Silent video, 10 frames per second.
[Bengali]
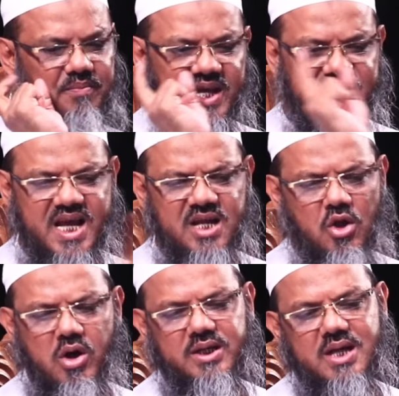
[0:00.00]
মিটিং
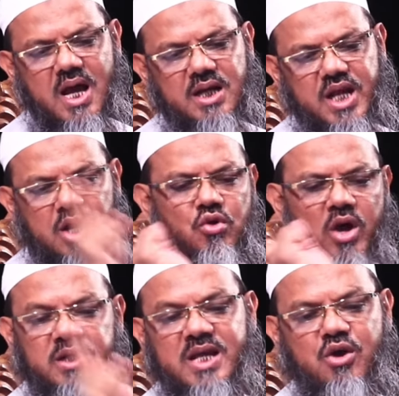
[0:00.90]
নয়টায় ঠিক
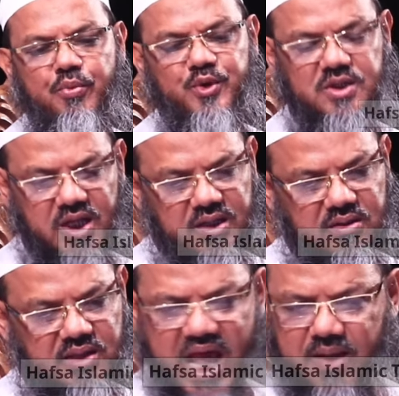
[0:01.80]
নয়টায় উপস্থিত
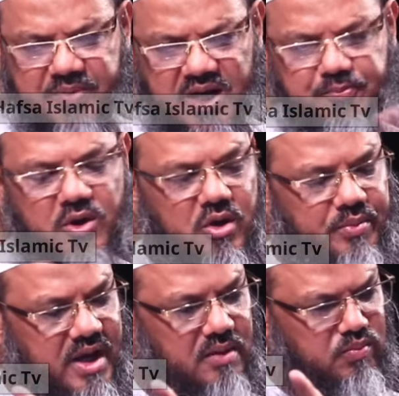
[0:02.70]
এক মিনিট পরে
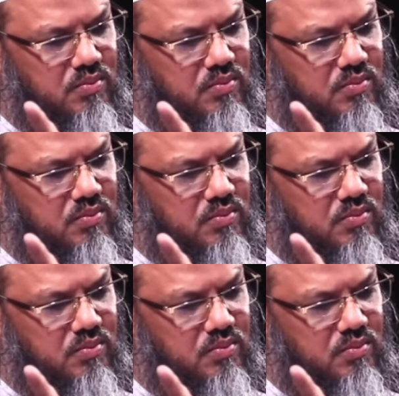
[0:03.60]
হবে না